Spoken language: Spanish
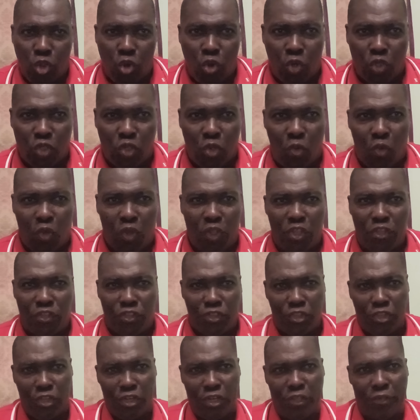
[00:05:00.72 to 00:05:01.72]
lo que tengo que
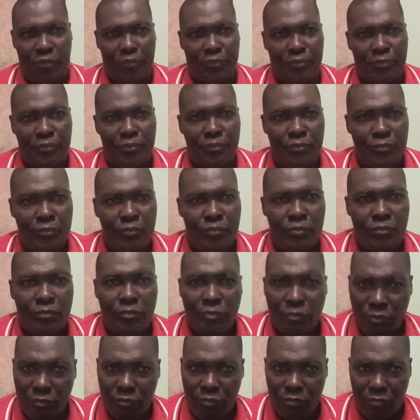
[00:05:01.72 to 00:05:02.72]
decirles.
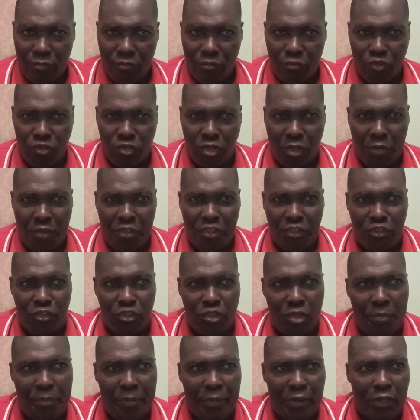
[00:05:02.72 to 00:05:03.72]
Muchas
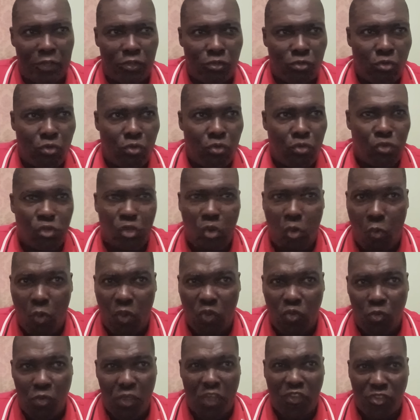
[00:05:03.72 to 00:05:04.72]
bendiciones para todos. Y lo voy a
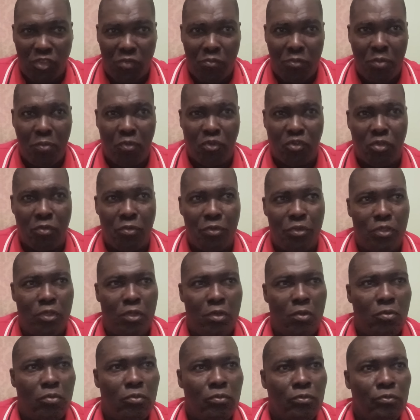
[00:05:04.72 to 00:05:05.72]
subir así mismo ese
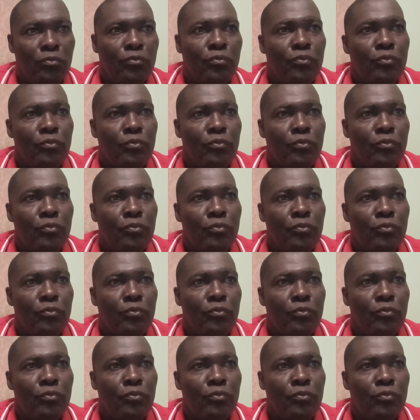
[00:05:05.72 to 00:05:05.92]
video.